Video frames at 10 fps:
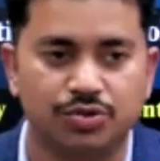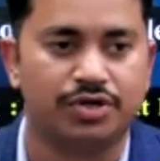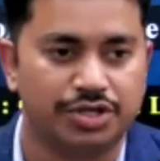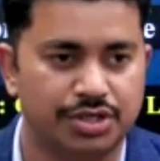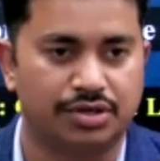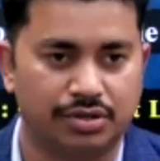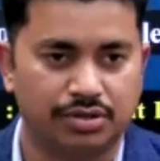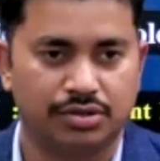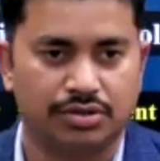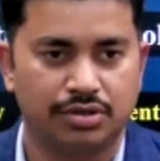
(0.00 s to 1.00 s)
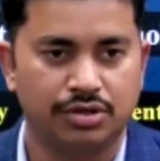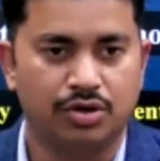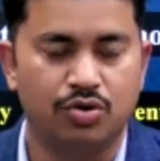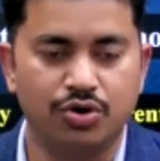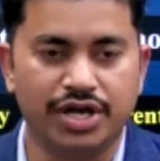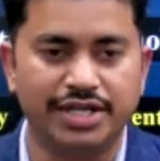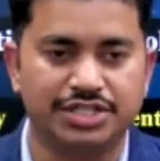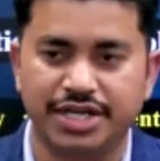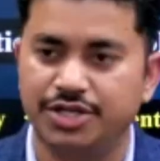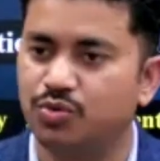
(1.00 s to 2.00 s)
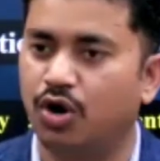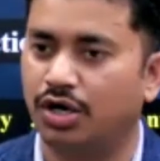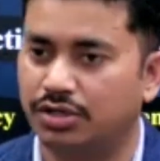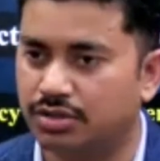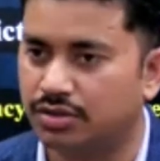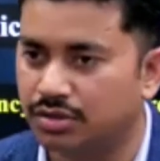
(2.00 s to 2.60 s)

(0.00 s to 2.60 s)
दिस क्वेश्चन हु कैन चेंज वॉट